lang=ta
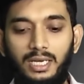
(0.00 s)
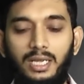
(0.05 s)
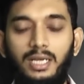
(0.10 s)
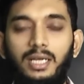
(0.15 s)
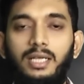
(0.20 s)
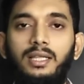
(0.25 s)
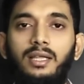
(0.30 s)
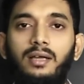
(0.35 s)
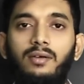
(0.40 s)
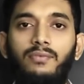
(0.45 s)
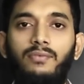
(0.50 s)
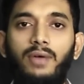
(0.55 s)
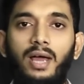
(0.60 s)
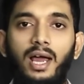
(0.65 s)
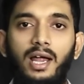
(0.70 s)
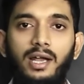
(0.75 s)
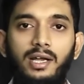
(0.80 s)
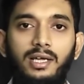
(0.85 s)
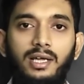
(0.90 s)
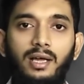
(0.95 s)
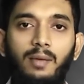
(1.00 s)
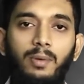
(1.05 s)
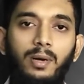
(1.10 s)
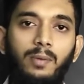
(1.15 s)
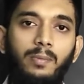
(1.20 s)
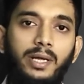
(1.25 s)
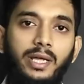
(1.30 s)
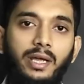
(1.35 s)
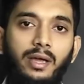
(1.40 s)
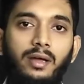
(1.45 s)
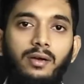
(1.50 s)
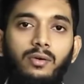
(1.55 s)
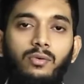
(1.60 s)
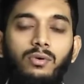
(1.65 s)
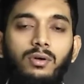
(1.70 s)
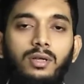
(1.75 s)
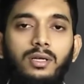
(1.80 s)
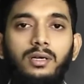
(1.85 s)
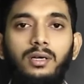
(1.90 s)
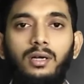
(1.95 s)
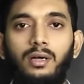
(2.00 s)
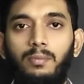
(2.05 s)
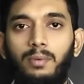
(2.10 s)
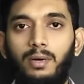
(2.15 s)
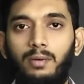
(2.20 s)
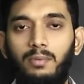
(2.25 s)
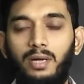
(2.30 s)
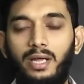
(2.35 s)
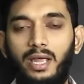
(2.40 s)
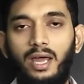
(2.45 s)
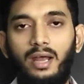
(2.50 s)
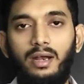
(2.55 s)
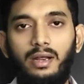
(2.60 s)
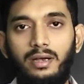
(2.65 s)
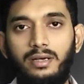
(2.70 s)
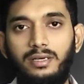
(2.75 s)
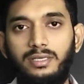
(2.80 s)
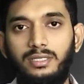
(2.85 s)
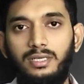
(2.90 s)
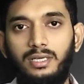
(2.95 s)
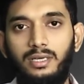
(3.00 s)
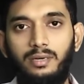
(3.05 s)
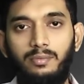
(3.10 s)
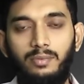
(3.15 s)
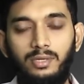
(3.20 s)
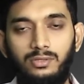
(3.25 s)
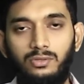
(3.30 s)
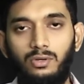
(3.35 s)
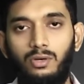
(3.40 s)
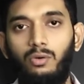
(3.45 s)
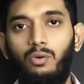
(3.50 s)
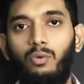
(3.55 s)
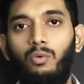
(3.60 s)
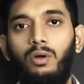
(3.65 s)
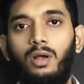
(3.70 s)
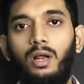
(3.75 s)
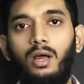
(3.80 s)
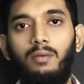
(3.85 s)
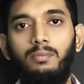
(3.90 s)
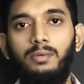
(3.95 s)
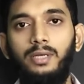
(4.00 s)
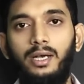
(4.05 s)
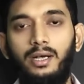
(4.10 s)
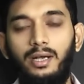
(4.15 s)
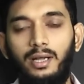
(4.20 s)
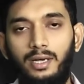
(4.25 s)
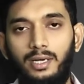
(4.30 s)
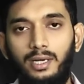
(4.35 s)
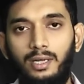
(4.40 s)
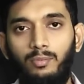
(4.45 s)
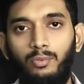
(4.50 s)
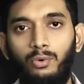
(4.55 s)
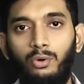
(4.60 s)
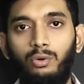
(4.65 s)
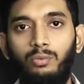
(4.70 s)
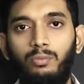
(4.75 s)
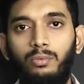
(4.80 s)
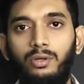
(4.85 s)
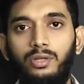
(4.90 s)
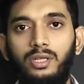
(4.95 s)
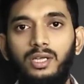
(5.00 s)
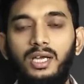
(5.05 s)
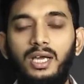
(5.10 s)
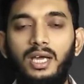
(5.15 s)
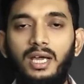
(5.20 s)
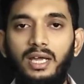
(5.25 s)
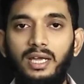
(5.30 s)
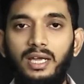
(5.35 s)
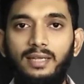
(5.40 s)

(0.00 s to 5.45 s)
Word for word: சரி இந்த ஃபேனு அப்புறமா ஏர் கூலரு அப்புறமா ஏர் கண்டிஷனர் அப்படின்னு சொல்லி ஒவ்வொன்றா அப்கிரேட் ஆகிட்டே போகும்போது